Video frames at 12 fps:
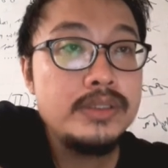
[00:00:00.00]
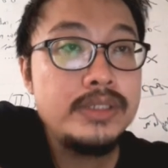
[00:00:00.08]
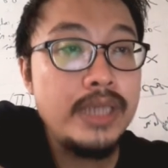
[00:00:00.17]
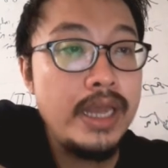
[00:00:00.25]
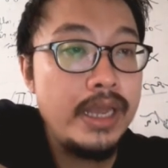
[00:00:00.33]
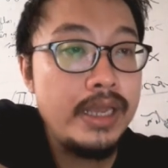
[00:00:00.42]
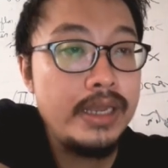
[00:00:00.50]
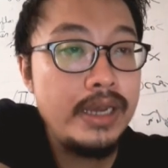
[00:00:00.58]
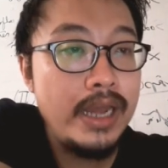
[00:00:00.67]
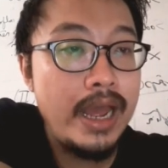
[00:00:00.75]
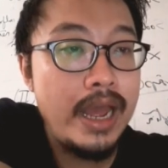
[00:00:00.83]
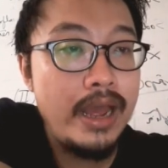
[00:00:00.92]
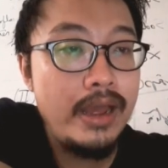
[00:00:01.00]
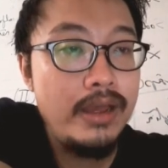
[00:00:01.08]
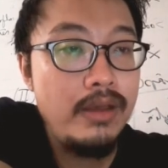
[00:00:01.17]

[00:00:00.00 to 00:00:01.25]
C là